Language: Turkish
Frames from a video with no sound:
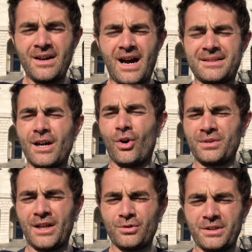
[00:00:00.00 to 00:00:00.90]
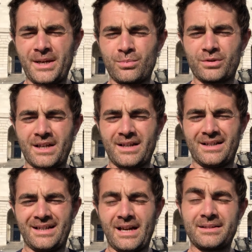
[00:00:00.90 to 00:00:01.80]
Hatta ondan dolayı burada
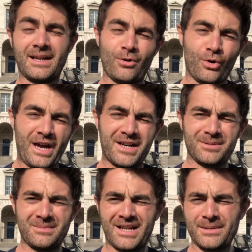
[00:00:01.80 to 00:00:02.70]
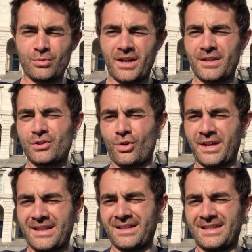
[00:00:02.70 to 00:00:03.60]
e, hatta o yardımlarda buranın
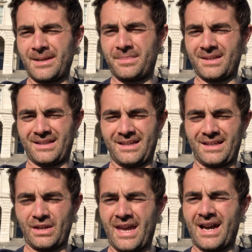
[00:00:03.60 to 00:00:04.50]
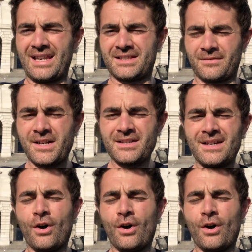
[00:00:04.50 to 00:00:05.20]
Drogeda diye bir e, eyaleti var.